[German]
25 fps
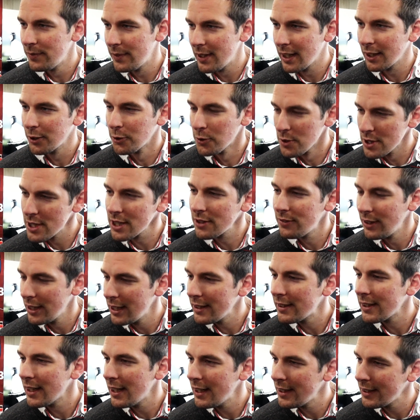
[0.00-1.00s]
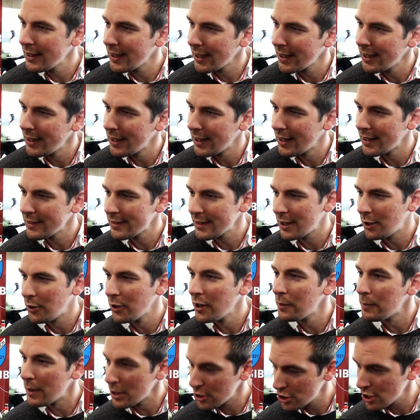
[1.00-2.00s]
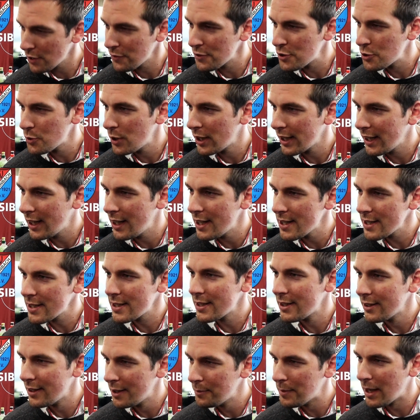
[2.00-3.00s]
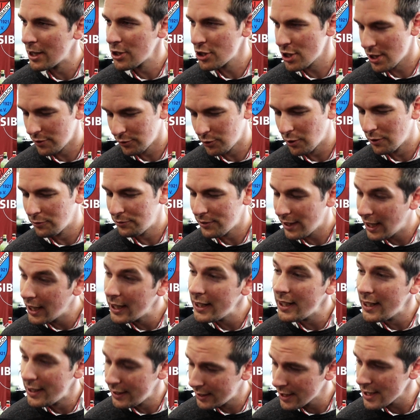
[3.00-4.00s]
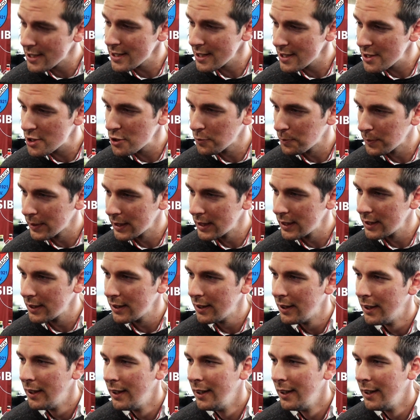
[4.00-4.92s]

der große Qualitäten darin hat, auch eine Mannschaft zu erreichen, eine Mannschaft und einen Verein hinter sich zu bringen.